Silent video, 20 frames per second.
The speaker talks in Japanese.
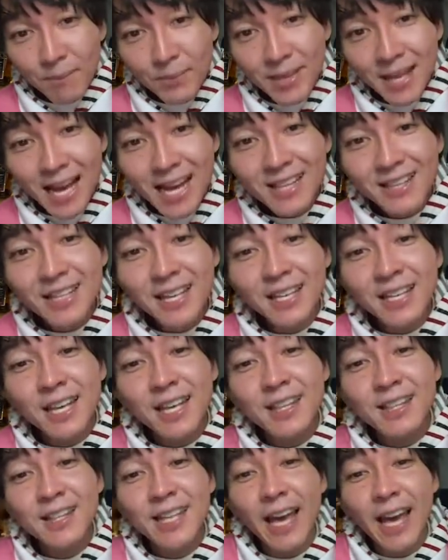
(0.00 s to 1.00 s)
なんでねえ
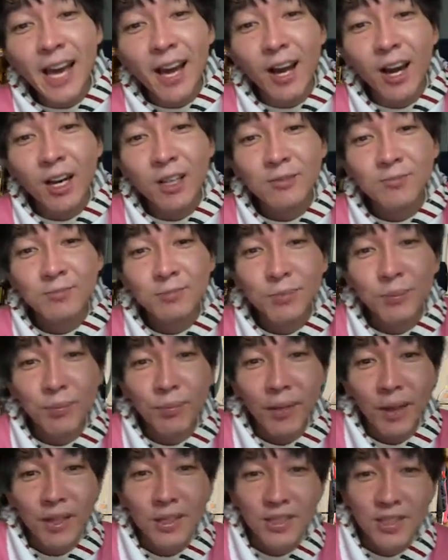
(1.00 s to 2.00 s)
んだよ。
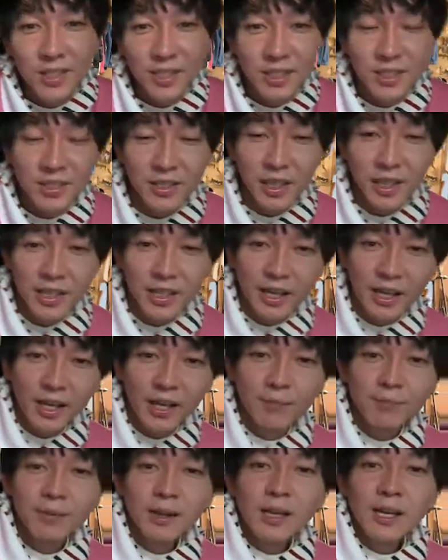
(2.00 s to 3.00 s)
進撃。
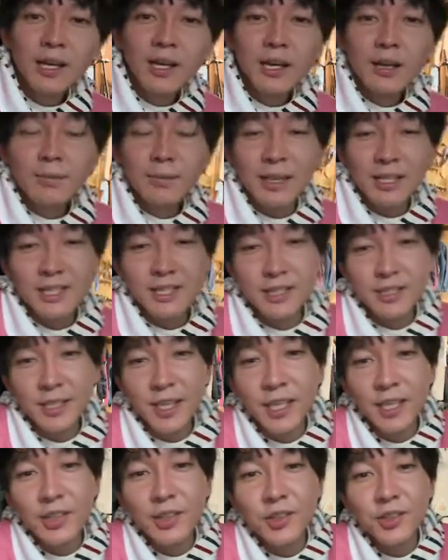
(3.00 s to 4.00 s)
まあ、進
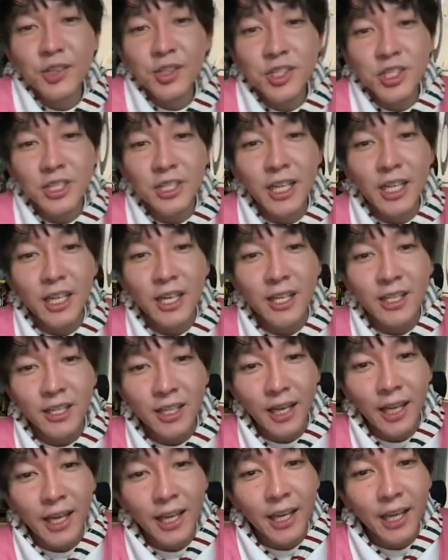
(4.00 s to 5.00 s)
撃の巨人だけじゃ
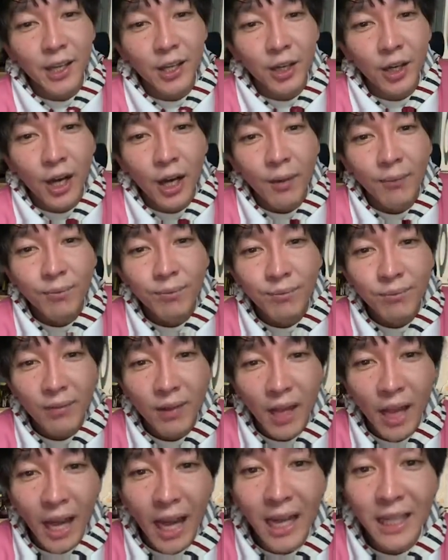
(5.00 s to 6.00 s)
ないけど、
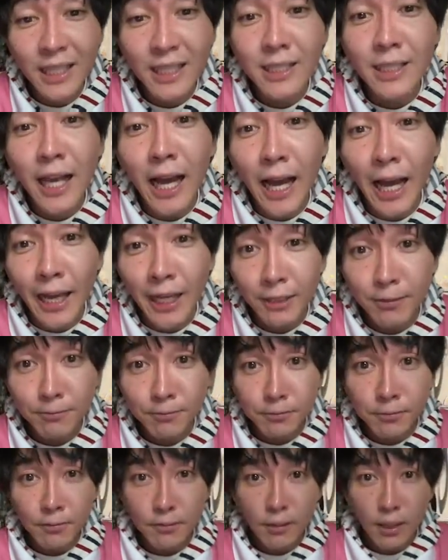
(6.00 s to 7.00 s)
アニタイ。
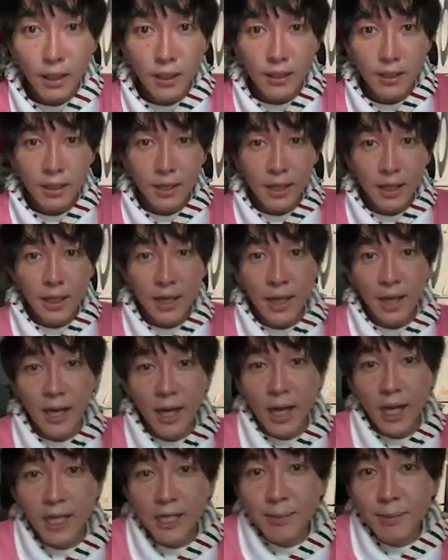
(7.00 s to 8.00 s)
な、
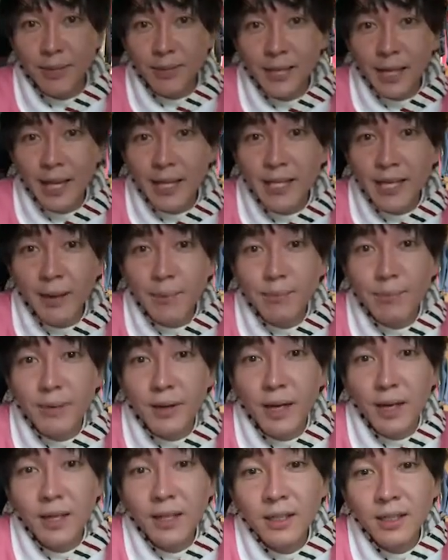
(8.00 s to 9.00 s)

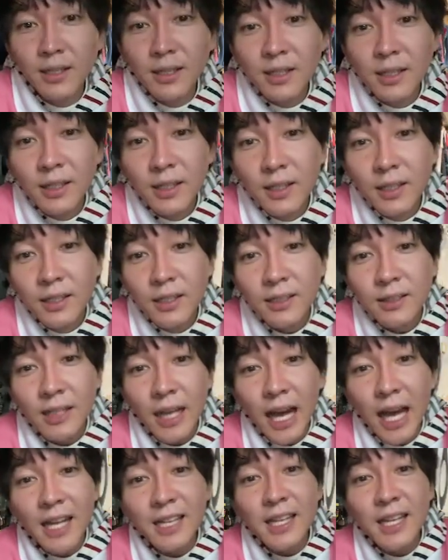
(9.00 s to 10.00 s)
アニメタイアップ。
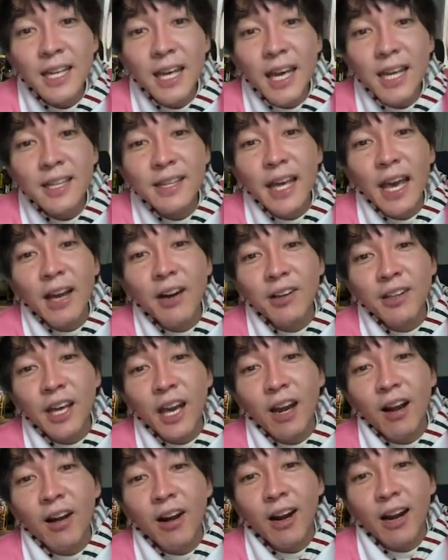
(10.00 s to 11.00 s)
なんでねえんだよ、この
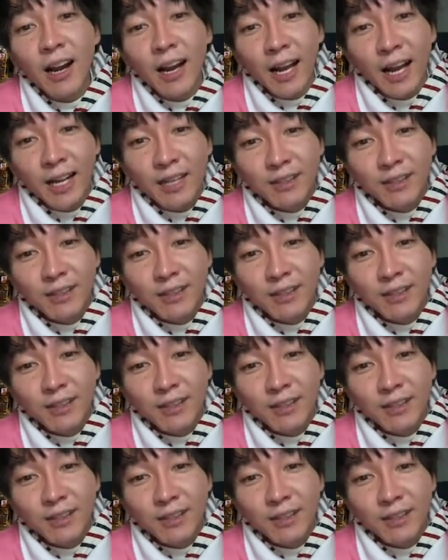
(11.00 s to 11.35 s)
野郎。